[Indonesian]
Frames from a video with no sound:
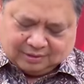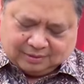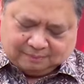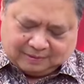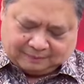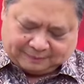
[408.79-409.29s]

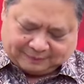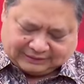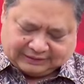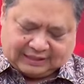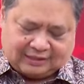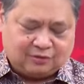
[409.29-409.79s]
Bapak
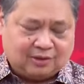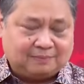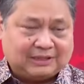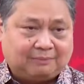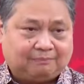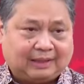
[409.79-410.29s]
Presiden juga
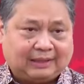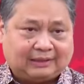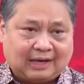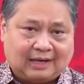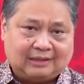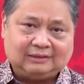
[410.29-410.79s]

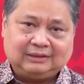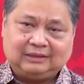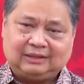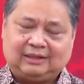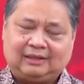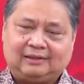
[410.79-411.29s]
menyampaikan
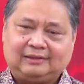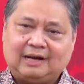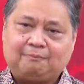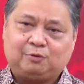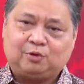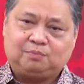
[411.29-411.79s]
eh, uh,
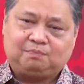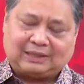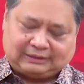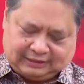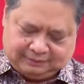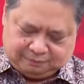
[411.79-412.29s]
64
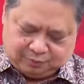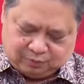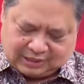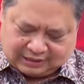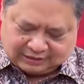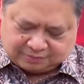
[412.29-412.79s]

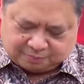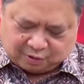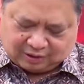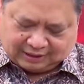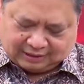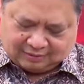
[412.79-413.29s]
ribu dari
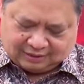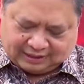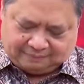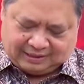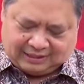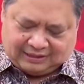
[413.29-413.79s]
small
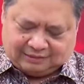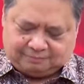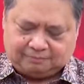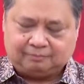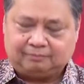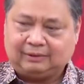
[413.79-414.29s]
and medium
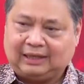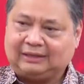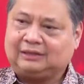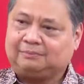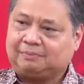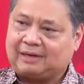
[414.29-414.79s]

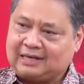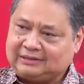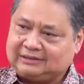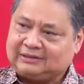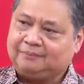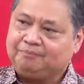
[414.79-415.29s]

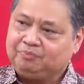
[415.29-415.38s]
enterprise